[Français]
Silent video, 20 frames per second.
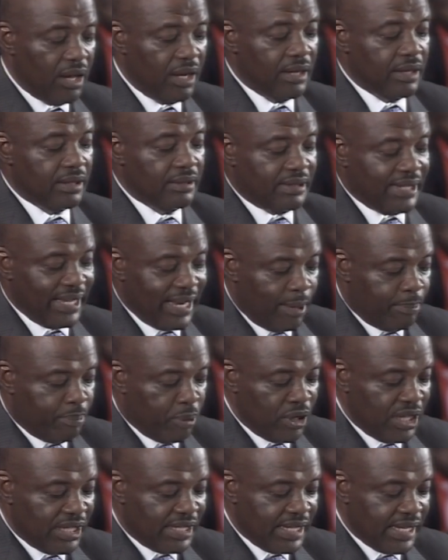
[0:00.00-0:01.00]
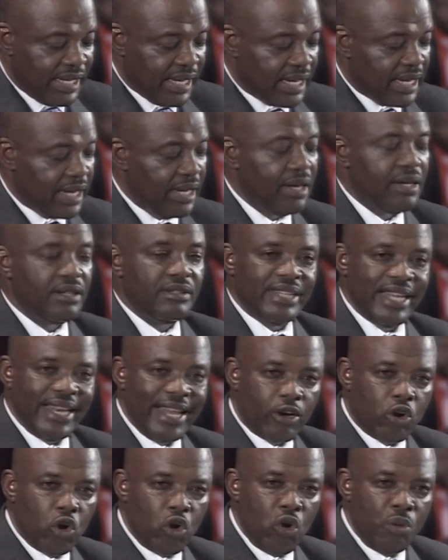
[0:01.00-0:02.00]
de la politique, de
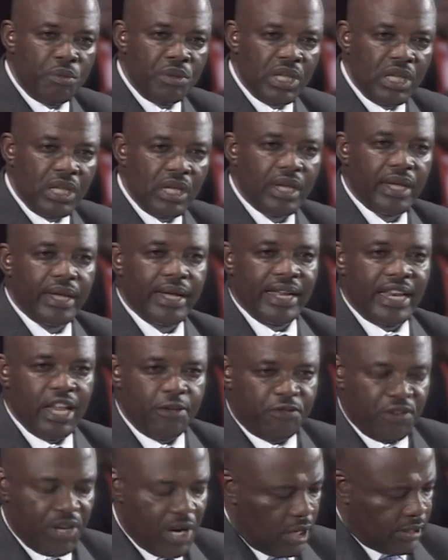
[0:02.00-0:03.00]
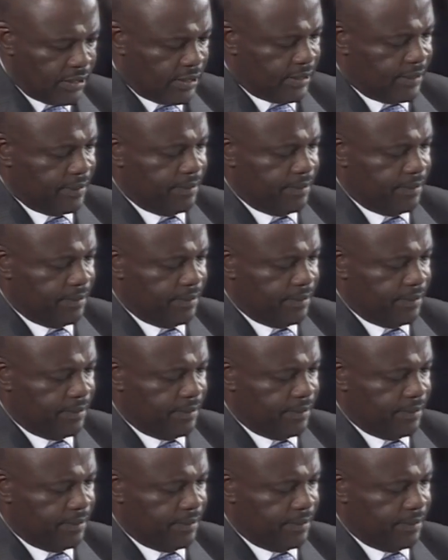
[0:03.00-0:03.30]
l'économie et des finances